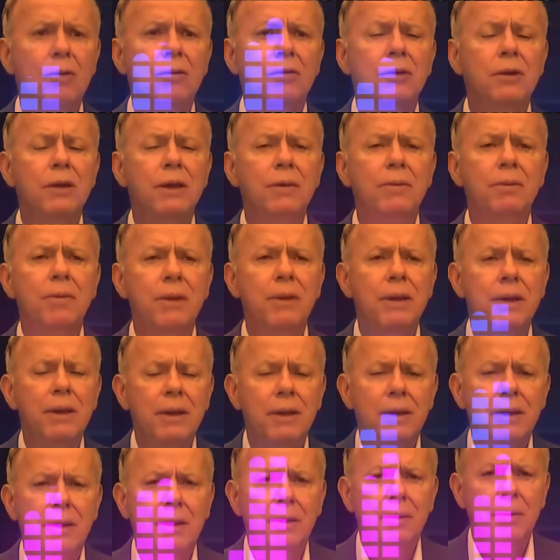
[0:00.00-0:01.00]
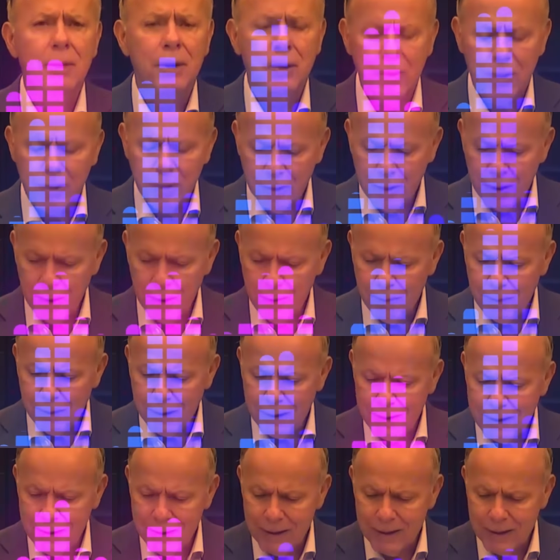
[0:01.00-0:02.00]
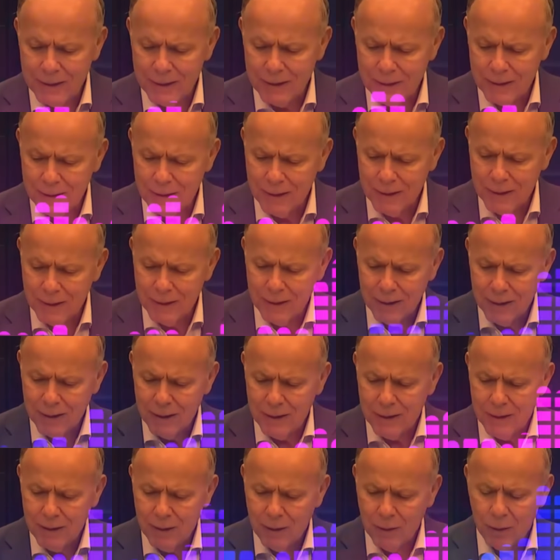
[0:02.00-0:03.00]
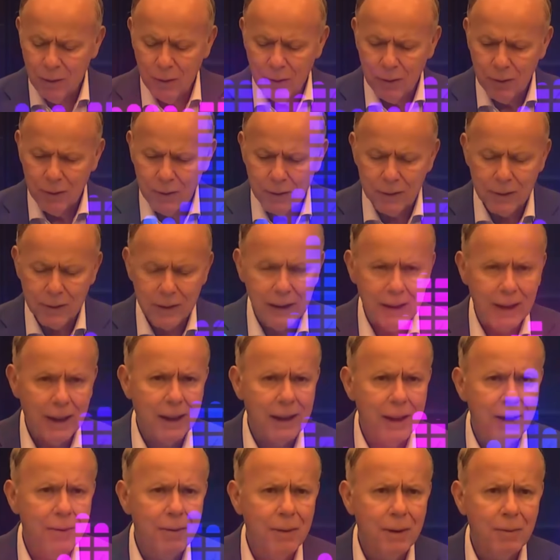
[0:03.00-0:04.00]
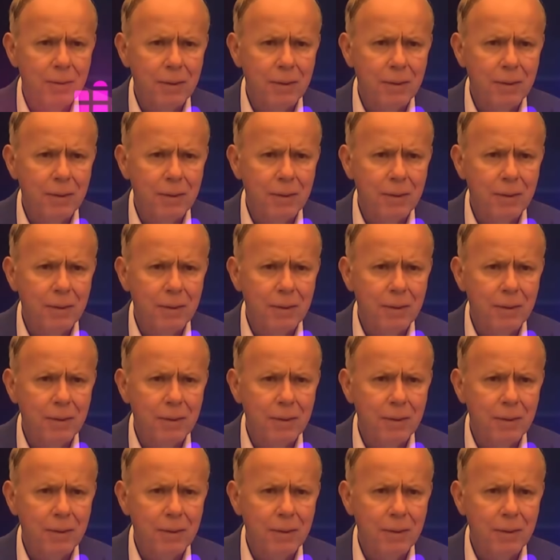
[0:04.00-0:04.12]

como siempre, pero creo que el país se le acaba al